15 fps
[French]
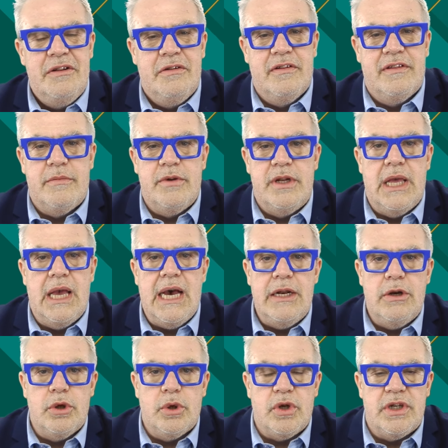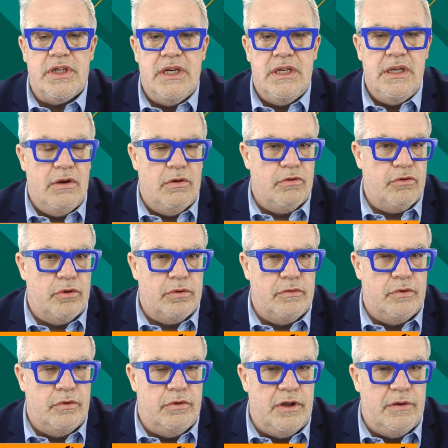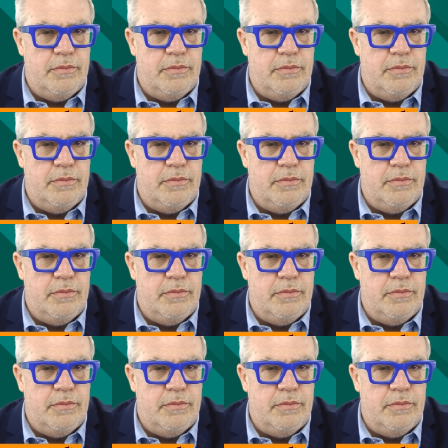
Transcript: de vous abonner à notre chaîne et on se retrouve tout de suite